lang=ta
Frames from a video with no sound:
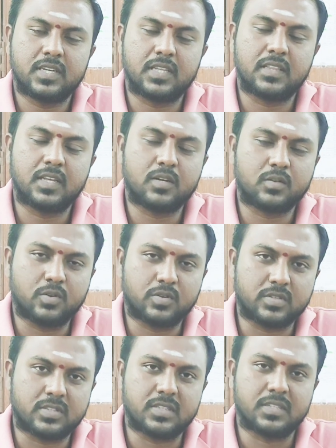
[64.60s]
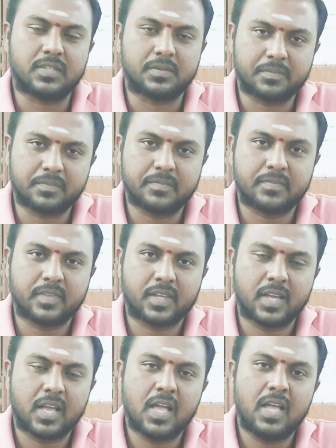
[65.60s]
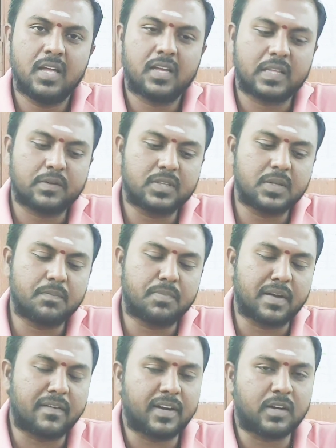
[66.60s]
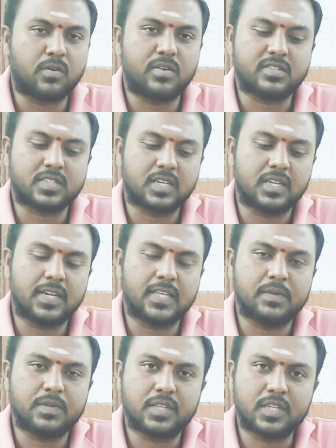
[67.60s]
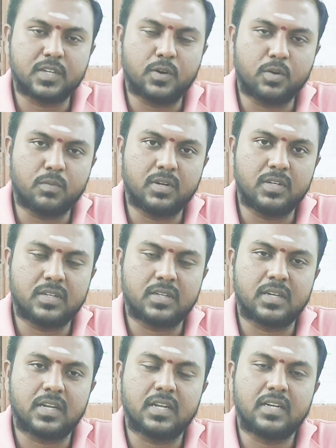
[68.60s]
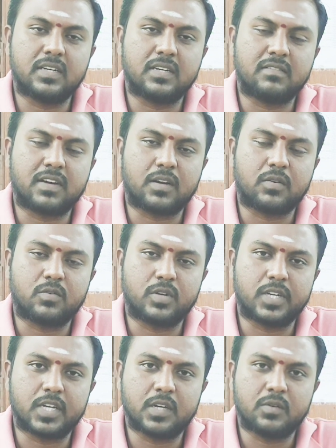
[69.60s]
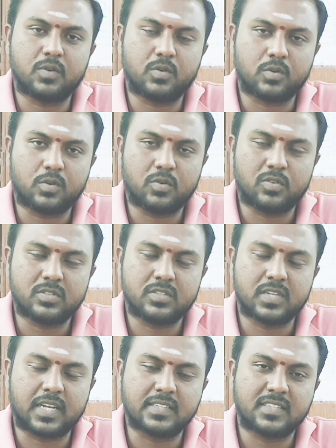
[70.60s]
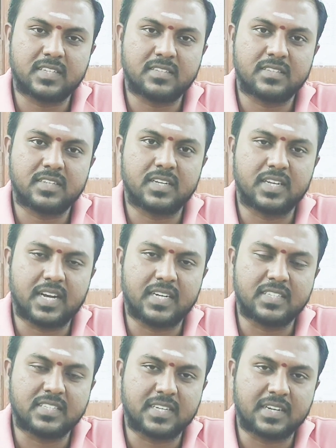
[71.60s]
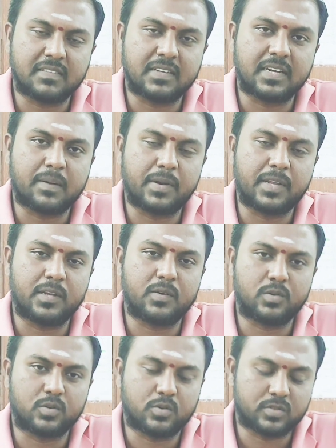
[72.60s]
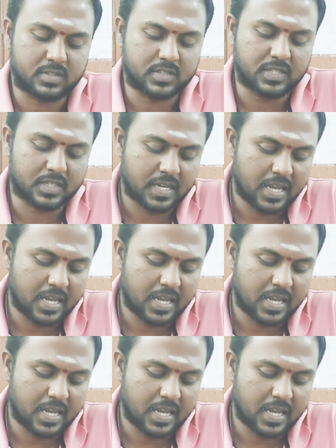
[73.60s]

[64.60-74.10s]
என்ன கோர்ஸ் இது வந்து ப்ரைவேட் கோர்ஸ் இல்லை இது வந்து கவர்மெண்ட்டில் வரக்கூடிய ஒரு கோர்ஸ் லைசன்ஸு லேண்டு சர்வே அப்படிங்கிற ஒரு கோர்ஸு